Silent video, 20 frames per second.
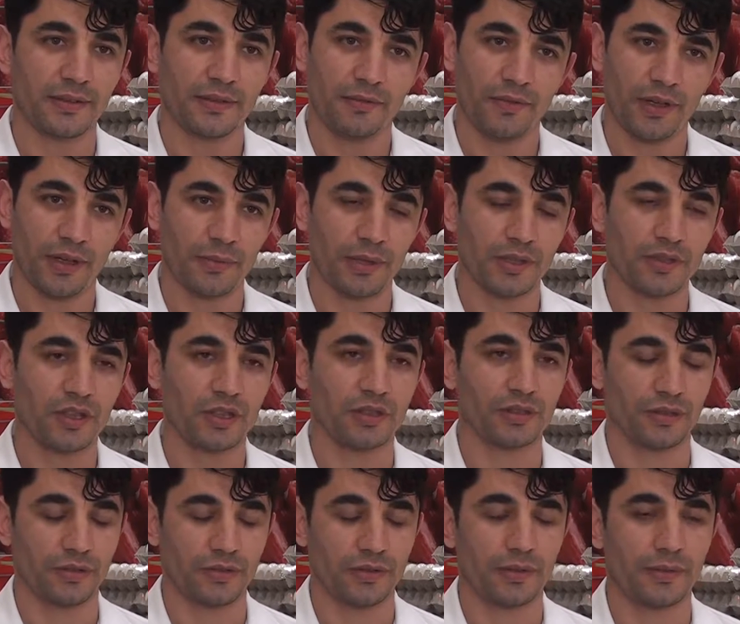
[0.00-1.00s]

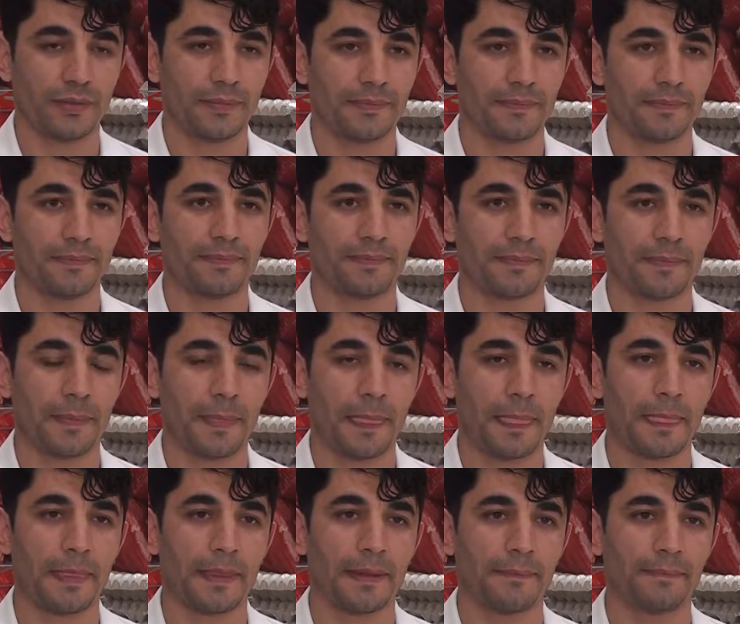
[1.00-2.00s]
vermektesiniz ve sizlerle birlikte
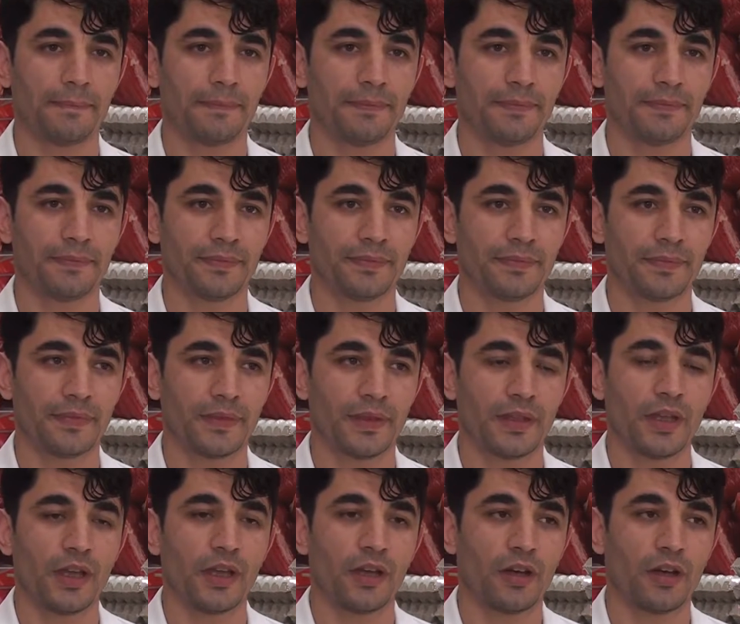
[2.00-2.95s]
çalışan kadro sayısı